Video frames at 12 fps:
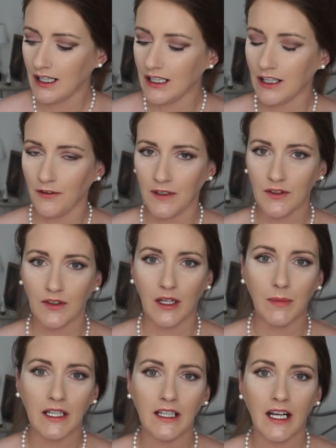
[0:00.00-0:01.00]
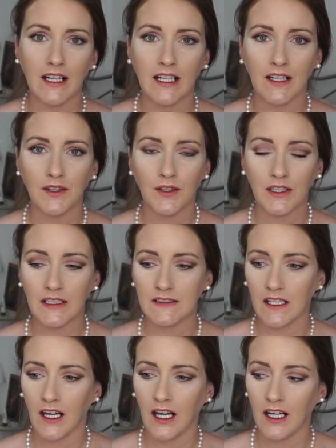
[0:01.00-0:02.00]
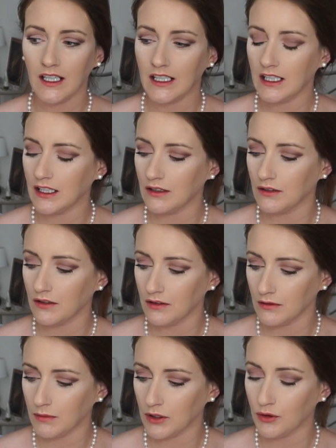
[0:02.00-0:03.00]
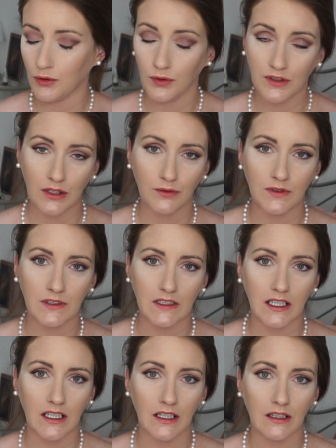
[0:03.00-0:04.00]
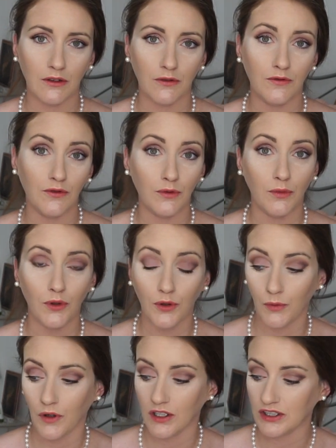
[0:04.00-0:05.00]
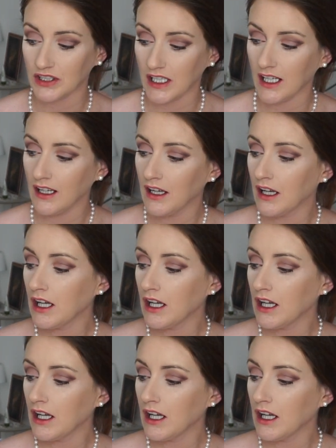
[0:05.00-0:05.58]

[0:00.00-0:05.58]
Et en fait, on a pris la carte Orchestra et bah, du coup, ça nous est revenu beaucoup moins cher.